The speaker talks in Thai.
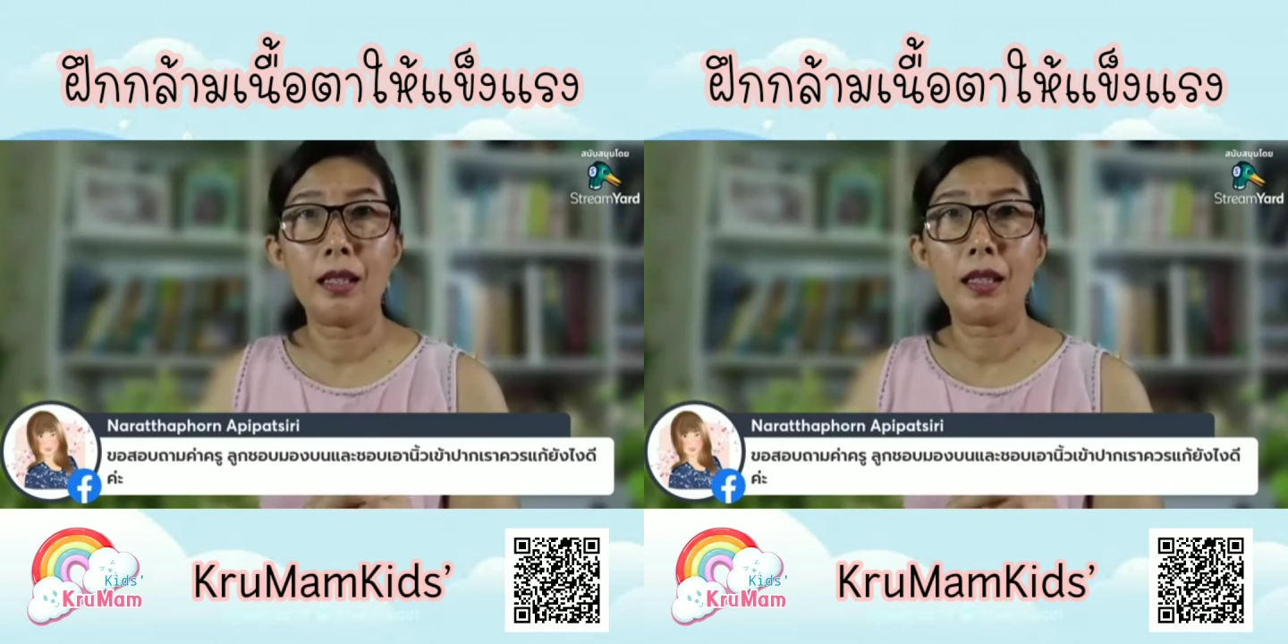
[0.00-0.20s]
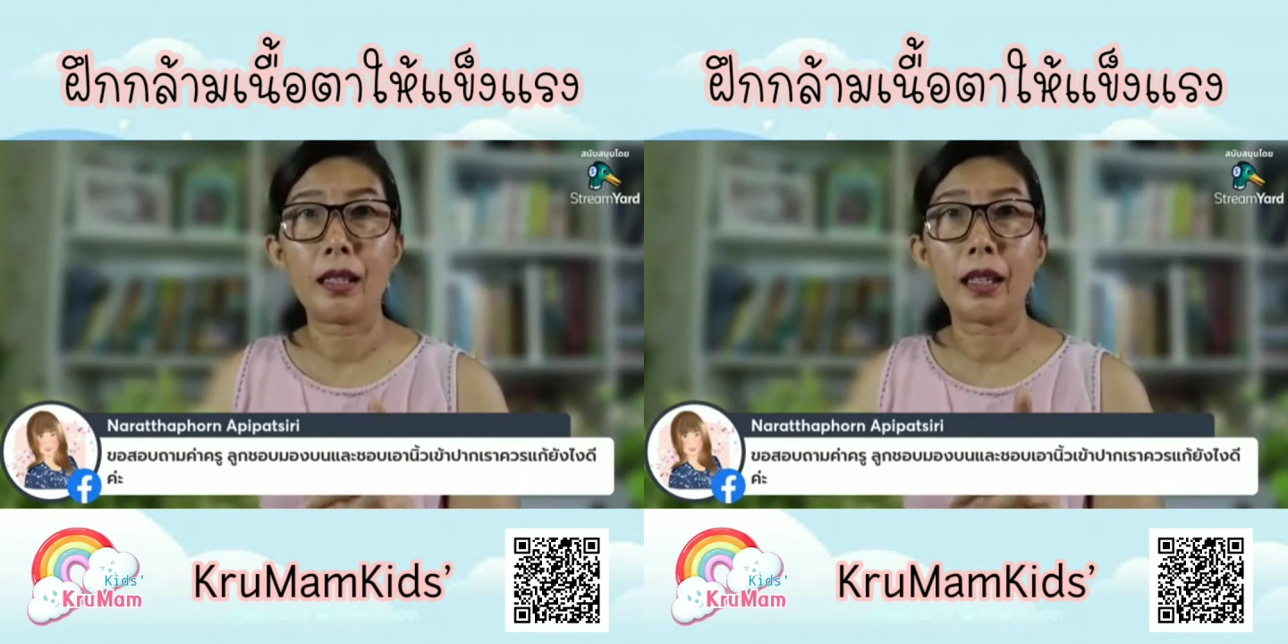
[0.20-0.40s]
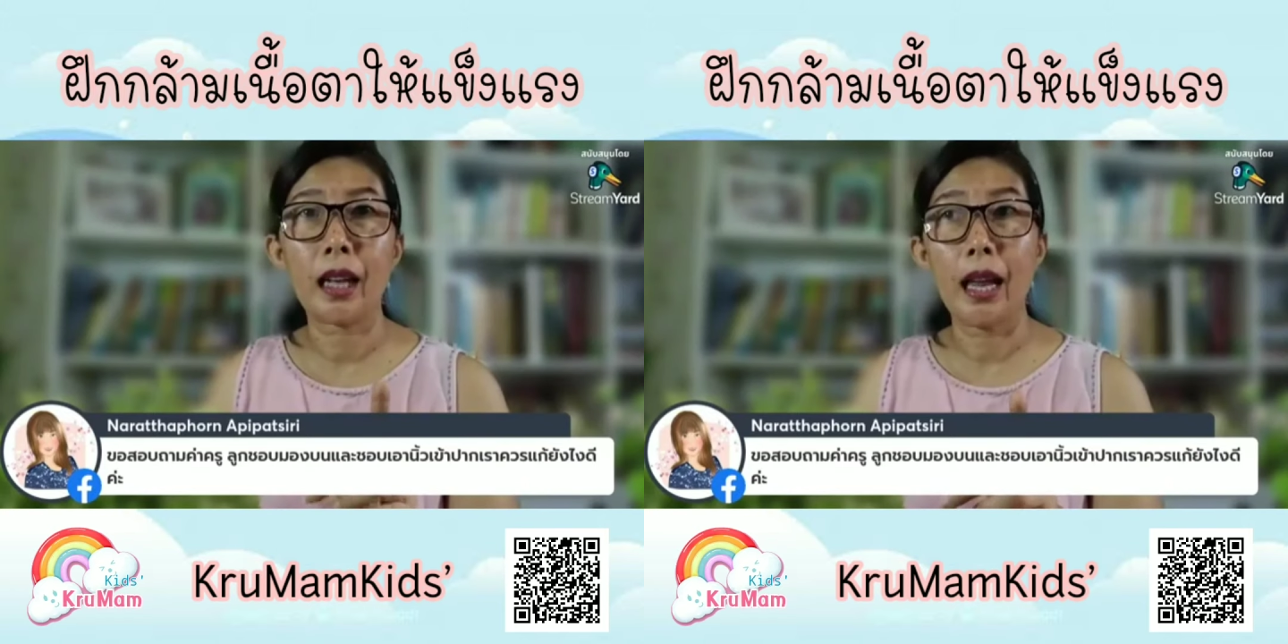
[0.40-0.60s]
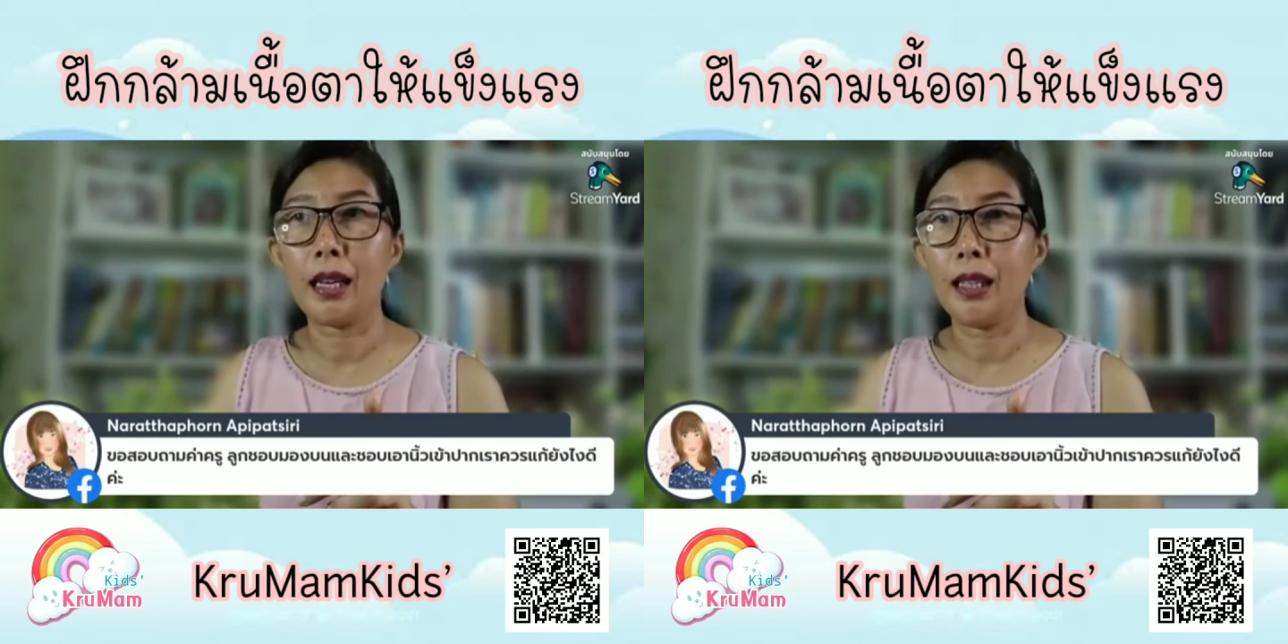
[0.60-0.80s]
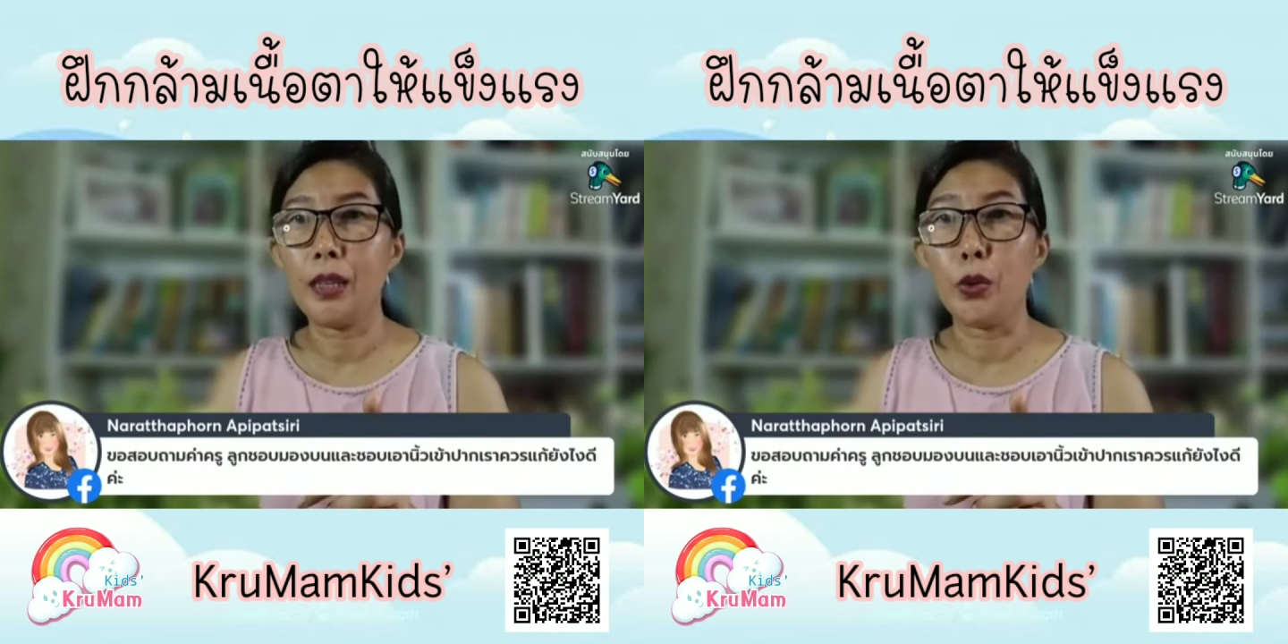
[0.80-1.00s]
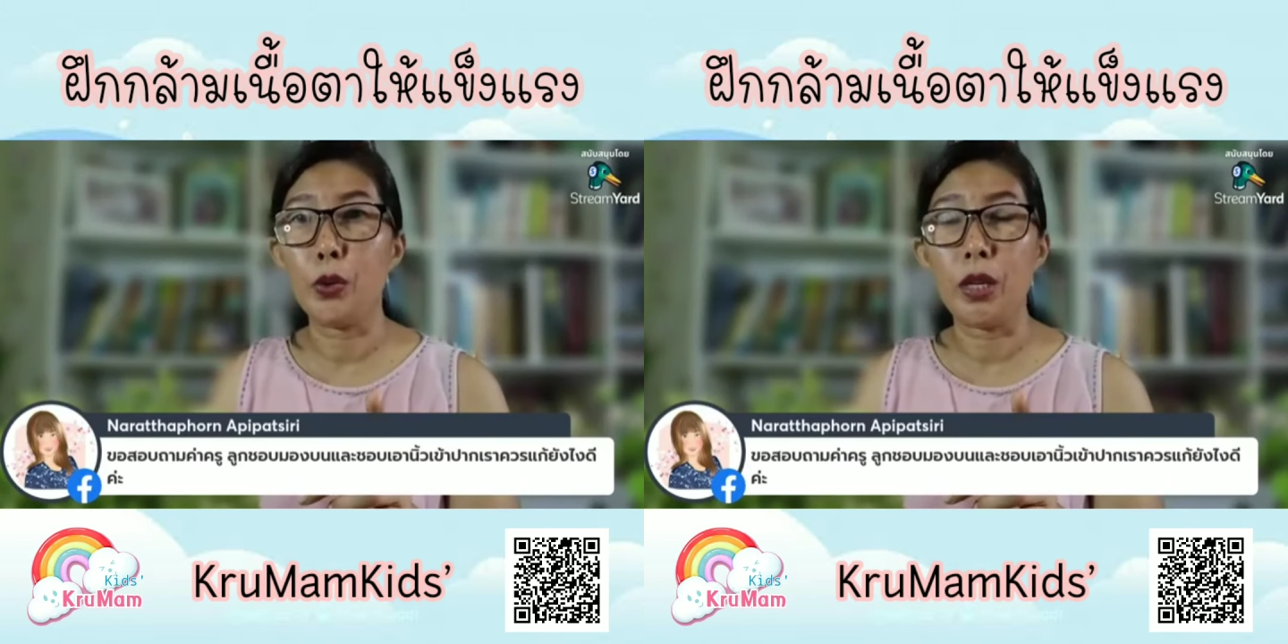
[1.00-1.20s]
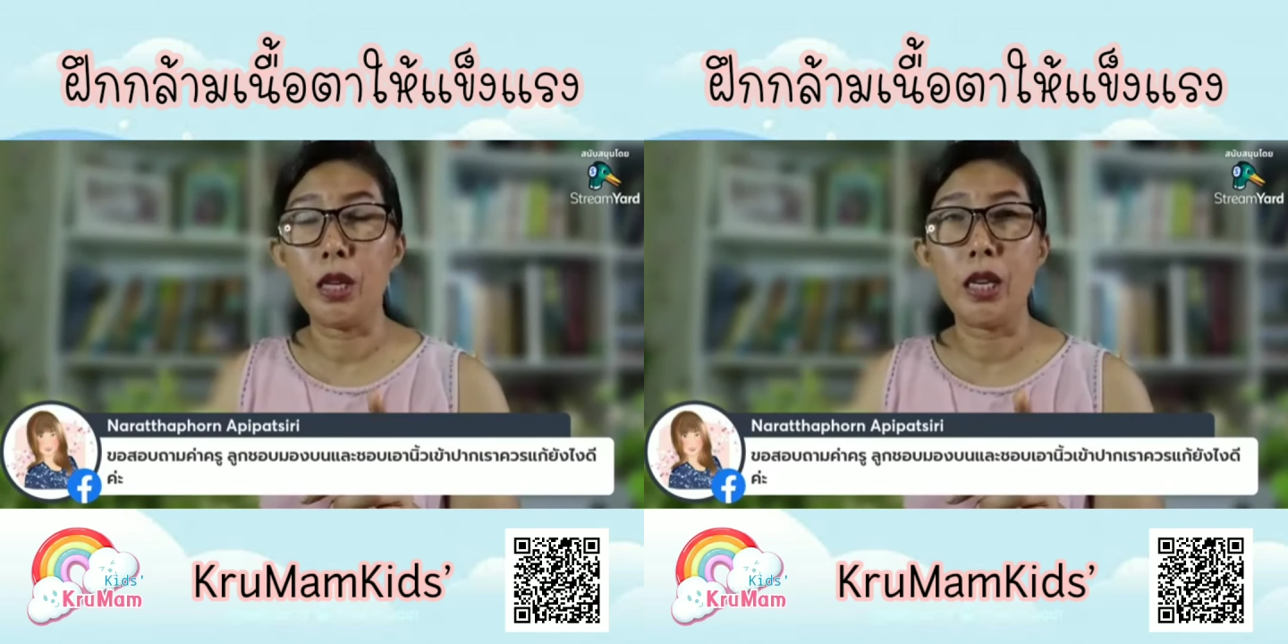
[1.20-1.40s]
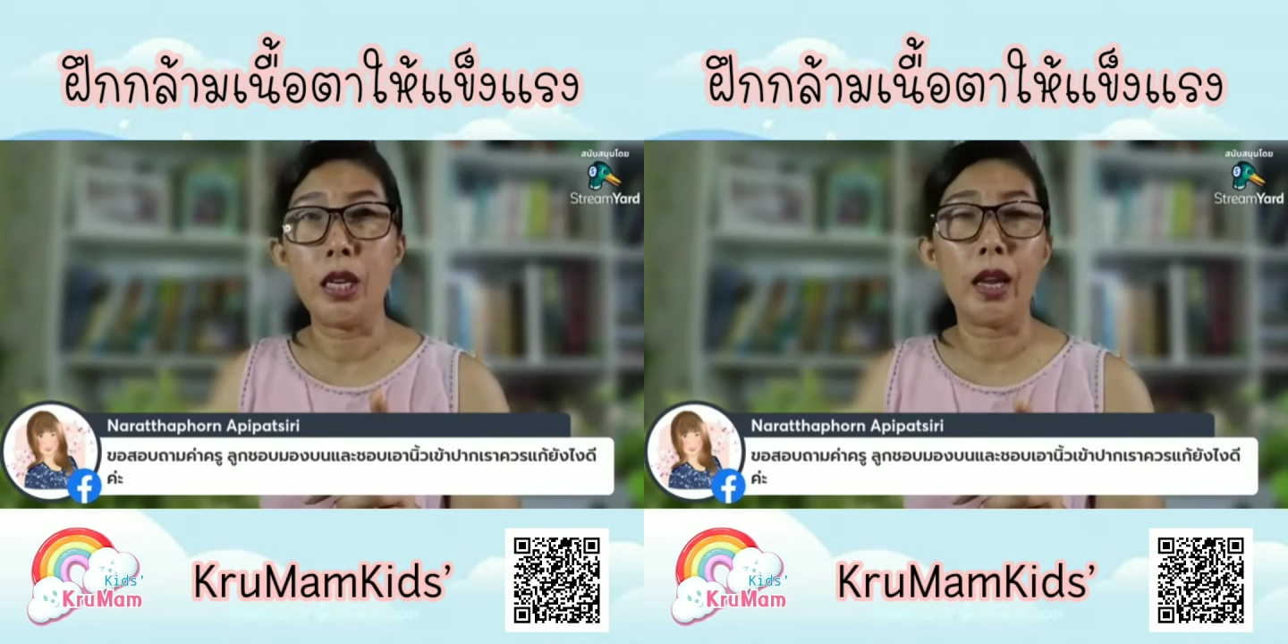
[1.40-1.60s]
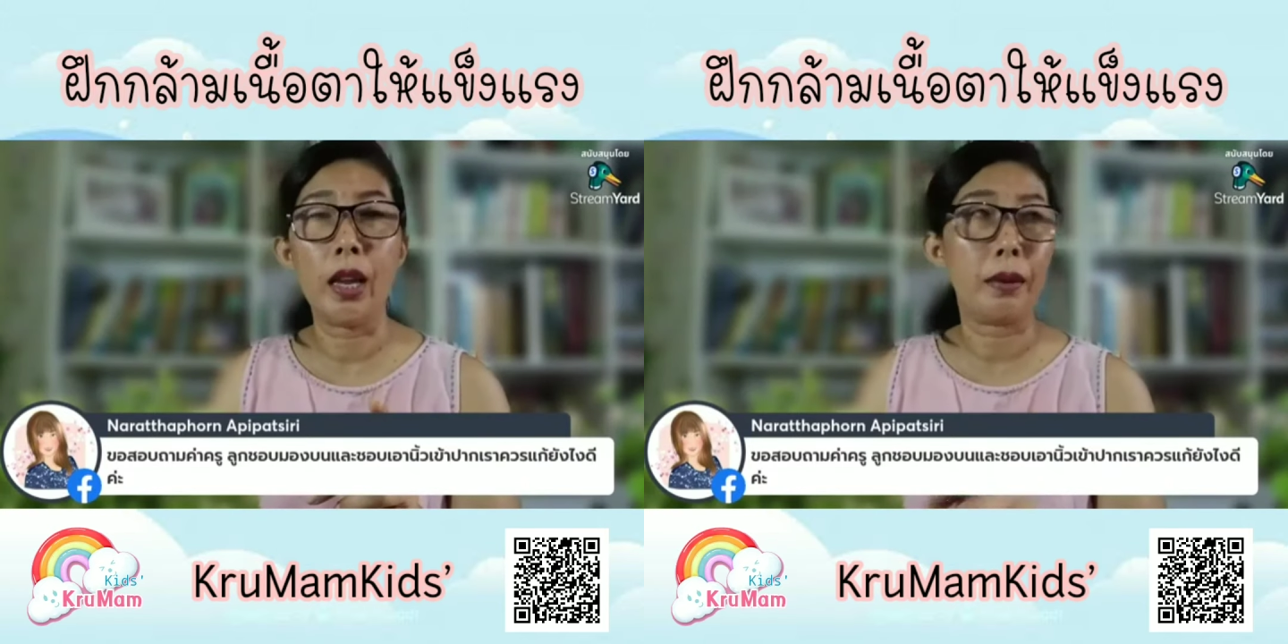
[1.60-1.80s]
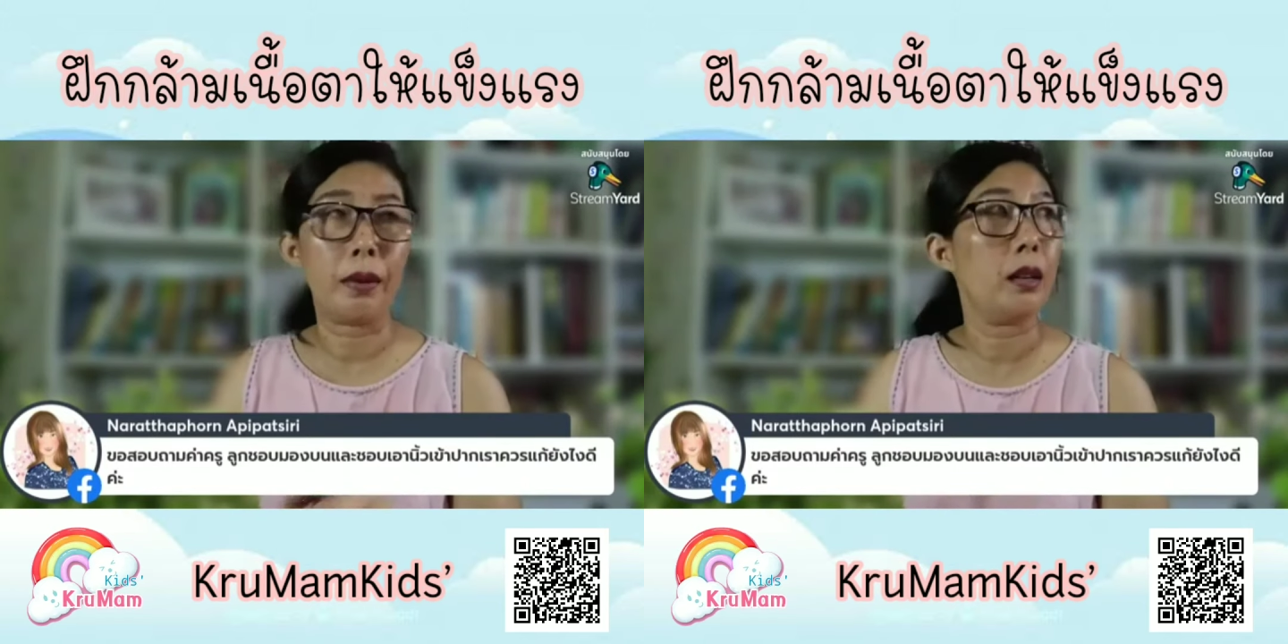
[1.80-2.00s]
ใครเคยอยู่ดีๆตัวเอง
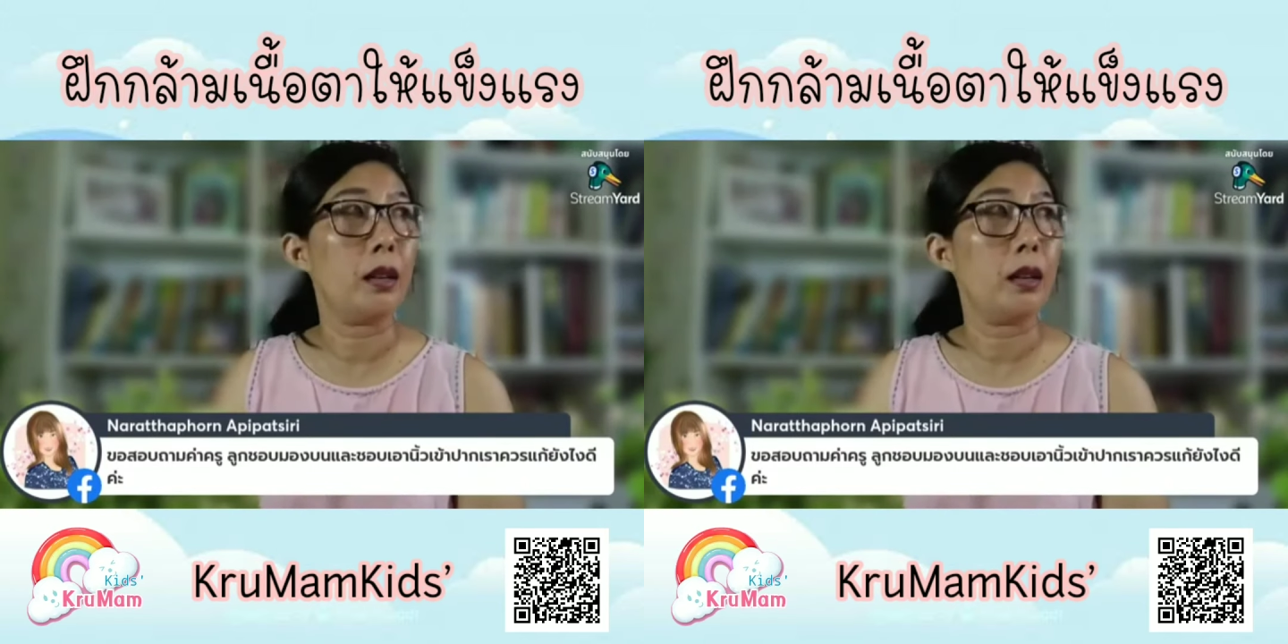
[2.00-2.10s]
เผลอ